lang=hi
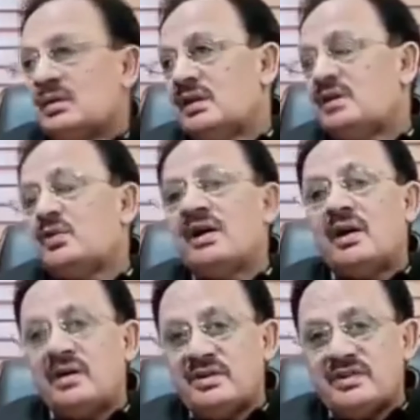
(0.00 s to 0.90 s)
की जो
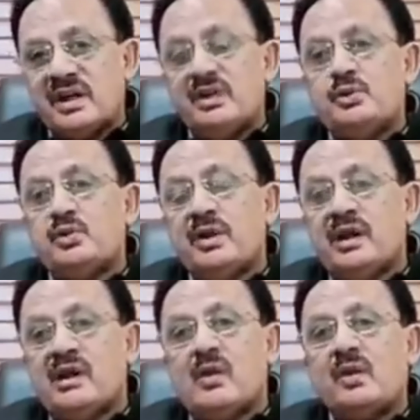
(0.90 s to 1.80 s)
गारंटीज़ का इशू
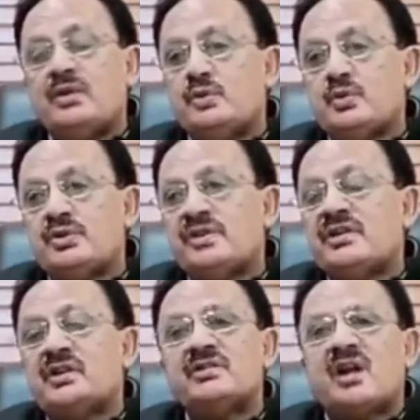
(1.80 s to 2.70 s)
है और इश्यूज़ है
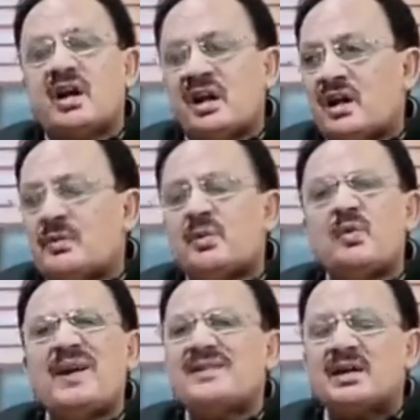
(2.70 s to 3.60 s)
इसका सर हरियाणा
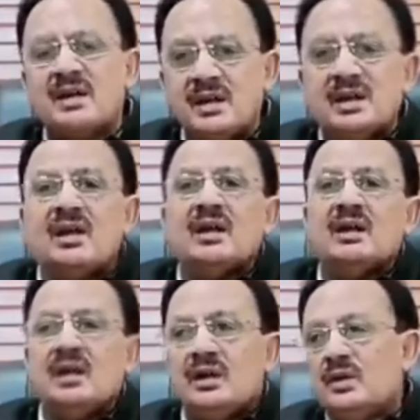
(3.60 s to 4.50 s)
पे वो ऐसा नहीं है
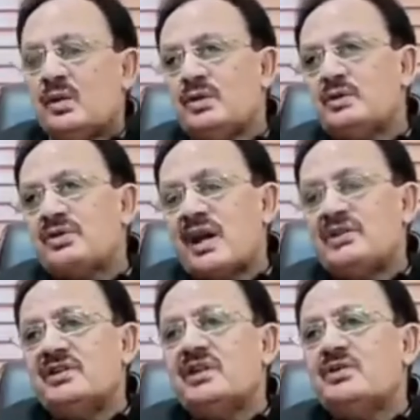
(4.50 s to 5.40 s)
क्योंकि जो
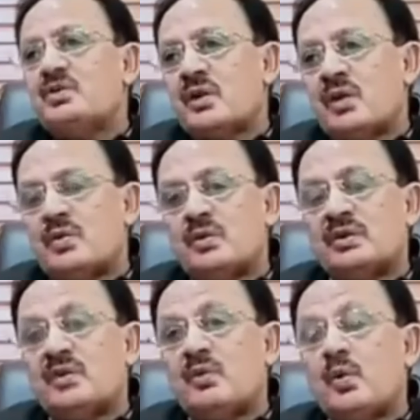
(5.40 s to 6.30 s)
राज्य के चुनाव
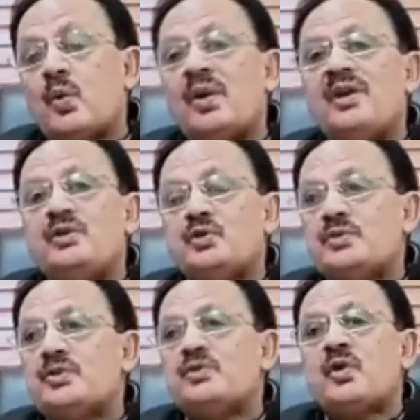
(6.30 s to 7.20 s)
होते हैं वो लोकल
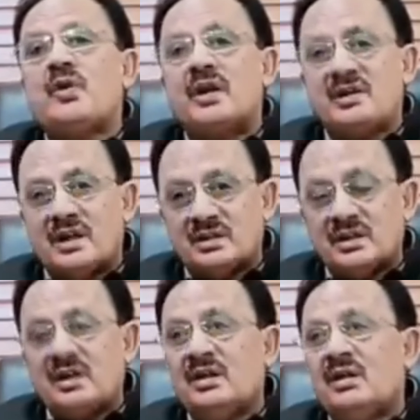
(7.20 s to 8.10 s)
इशूज़ पे चुनाव लड़े
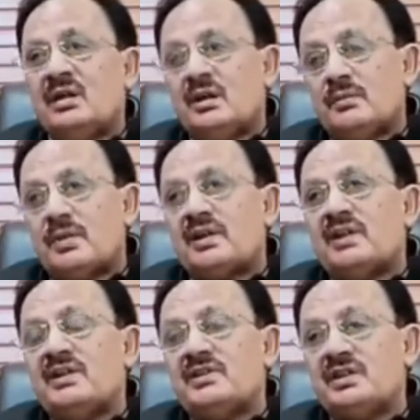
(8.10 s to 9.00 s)
जाते हैं
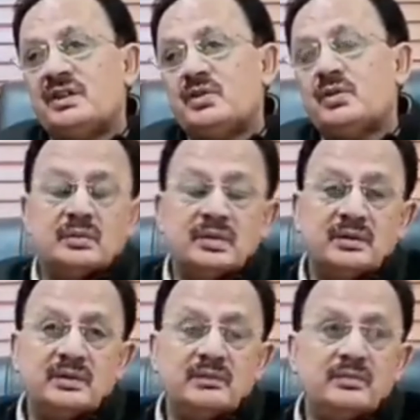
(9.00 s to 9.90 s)
प्रदेश की जो
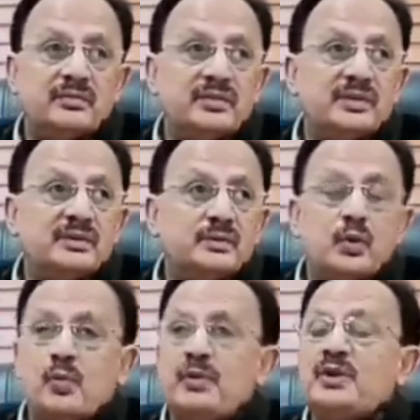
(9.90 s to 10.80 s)

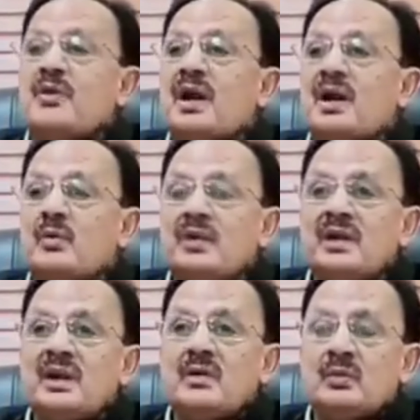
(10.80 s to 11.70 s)
उम्मीदवार है
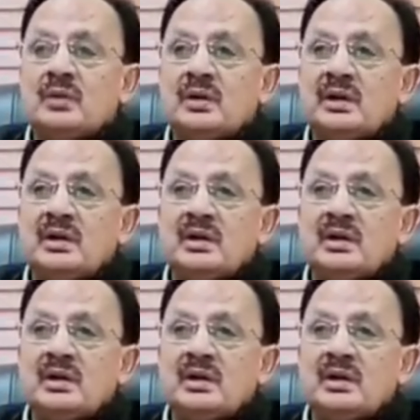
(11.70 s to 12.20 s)
उनकी उनकी